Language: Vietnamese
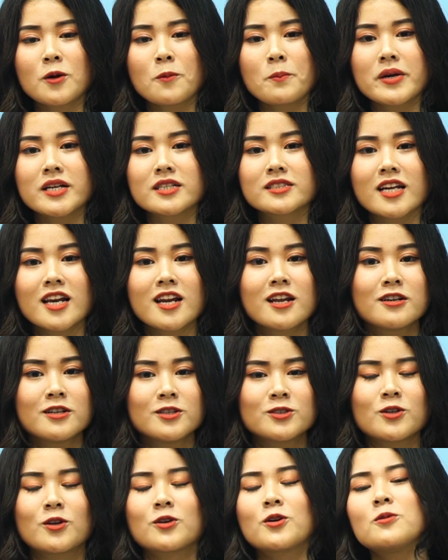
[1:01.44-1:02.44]
thông minh sẽ là lựa
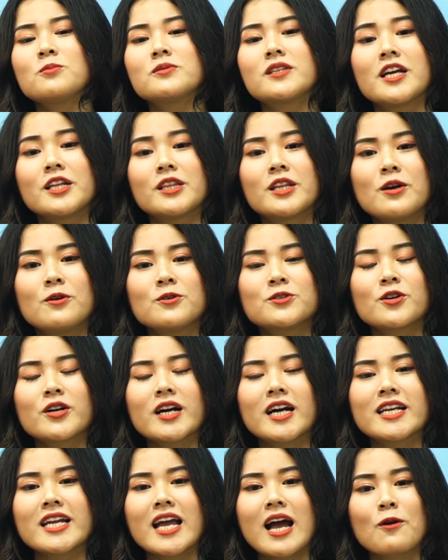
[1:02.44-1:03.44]
chọn không thể thiếu cho
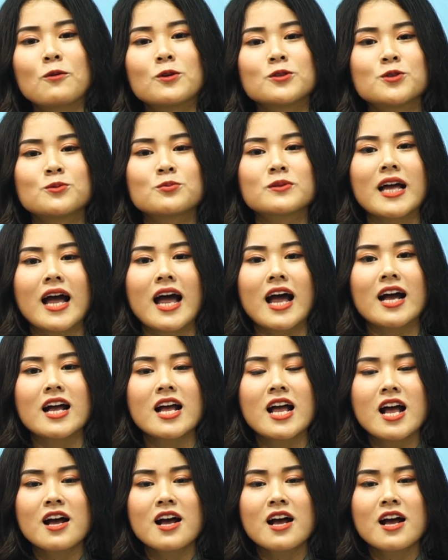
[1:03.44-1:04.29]
căn nhà của chúng ta.